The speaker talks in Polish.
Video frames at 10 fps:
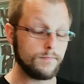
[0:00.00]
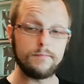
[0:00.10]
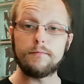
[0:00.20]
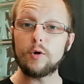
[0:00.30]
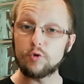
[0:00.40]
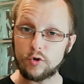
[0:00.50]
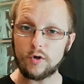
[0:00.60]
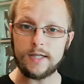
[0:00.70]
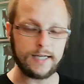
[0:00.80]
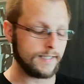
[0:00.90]
Malutko
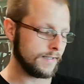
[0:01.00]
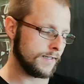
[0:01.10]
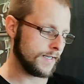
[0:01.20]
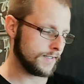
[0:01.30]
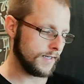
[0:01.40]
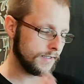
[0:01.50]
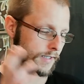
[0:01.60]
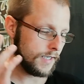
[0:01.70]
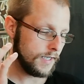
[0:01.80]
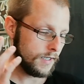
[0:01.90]
jak na ten ekstrakt.
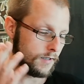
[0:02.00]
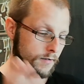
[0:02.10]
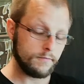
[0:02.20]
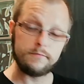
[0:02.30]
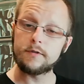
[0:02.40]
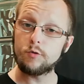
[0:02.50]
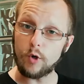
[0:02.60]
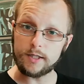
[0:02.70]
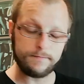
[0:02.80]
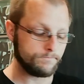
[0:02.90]

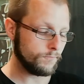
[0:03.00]
Skład: